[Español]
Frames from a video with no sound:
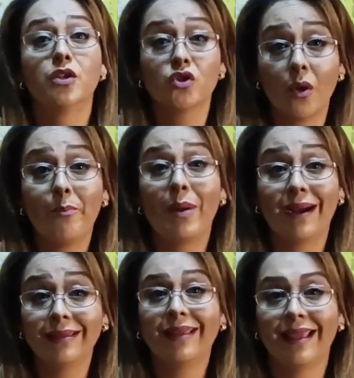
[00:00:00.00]
son
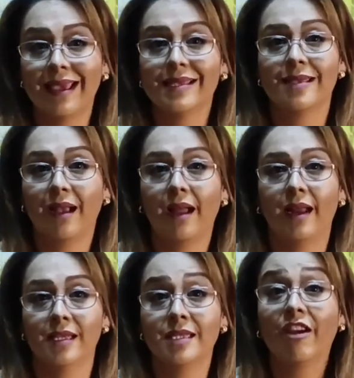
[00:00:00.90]
parte de esa
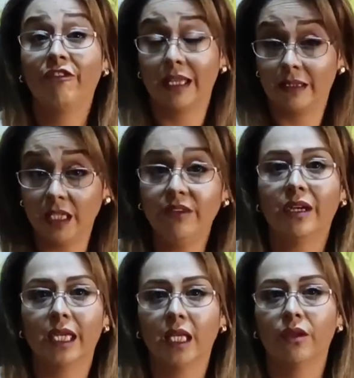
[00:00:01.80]
carencia
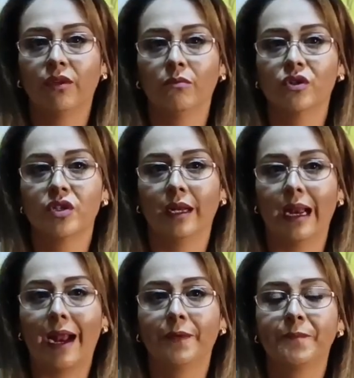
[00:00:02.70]
afectiva que debemos
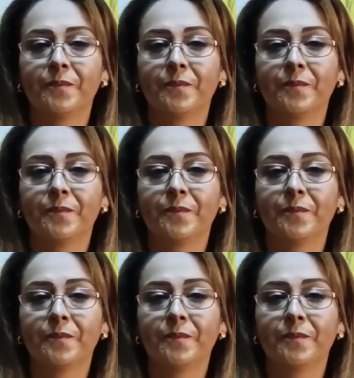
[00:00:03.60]
sanar.